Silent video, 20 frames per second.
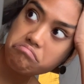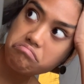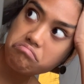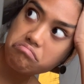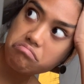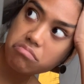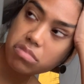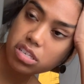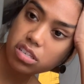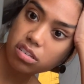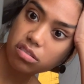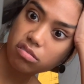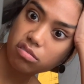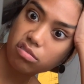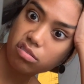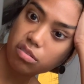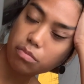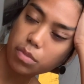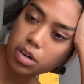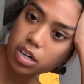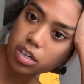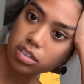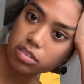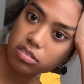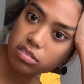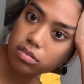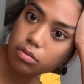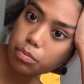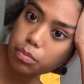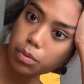questa settimana, è
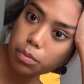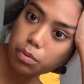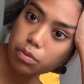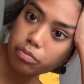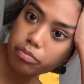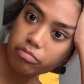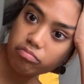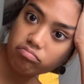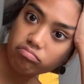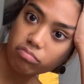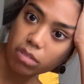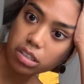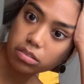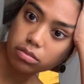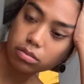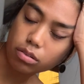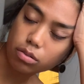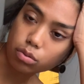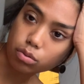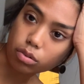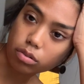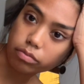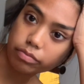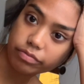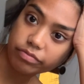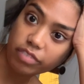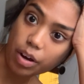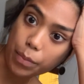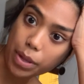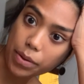stato proprio, boh, non lo so,
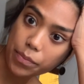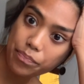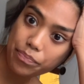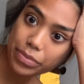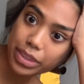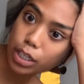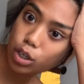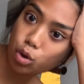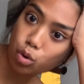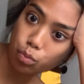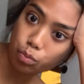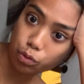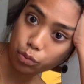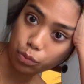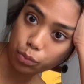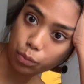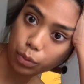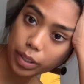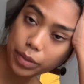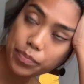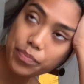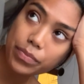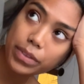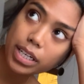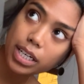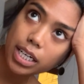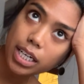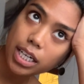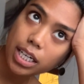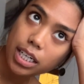vabbè, comunque,
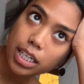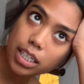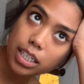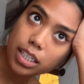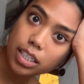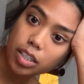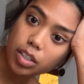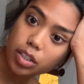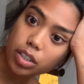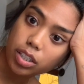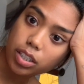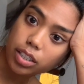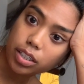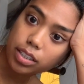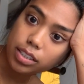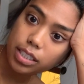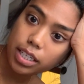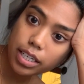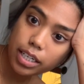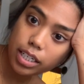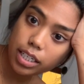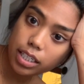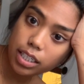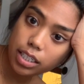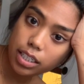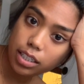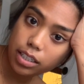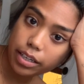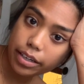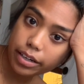eh,
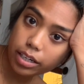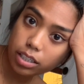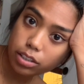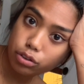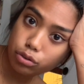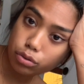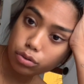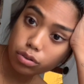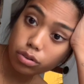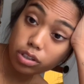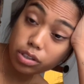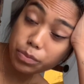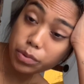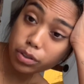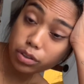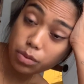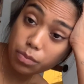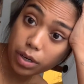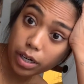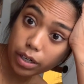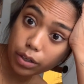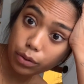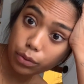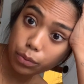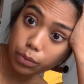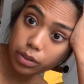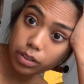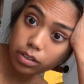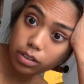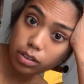ieri era il giorno libero di Marco,
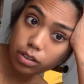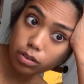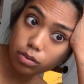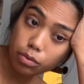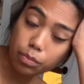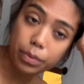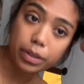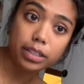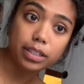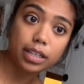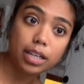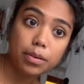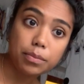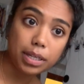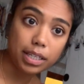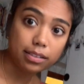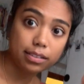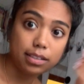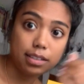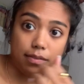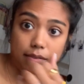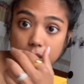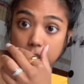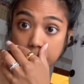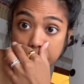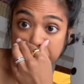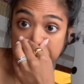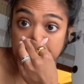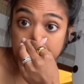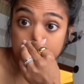quindi io praticamente
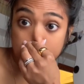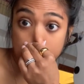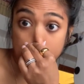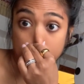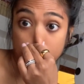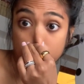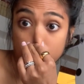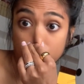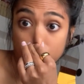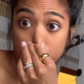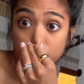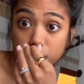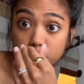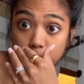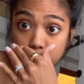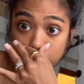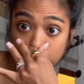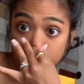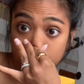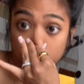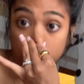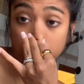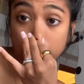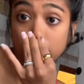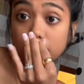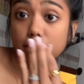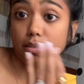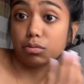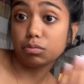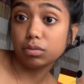venerdì sera sono, sono
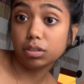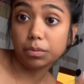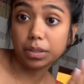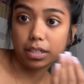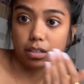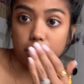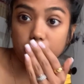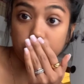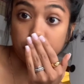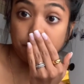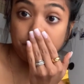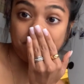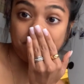andata su da Marco,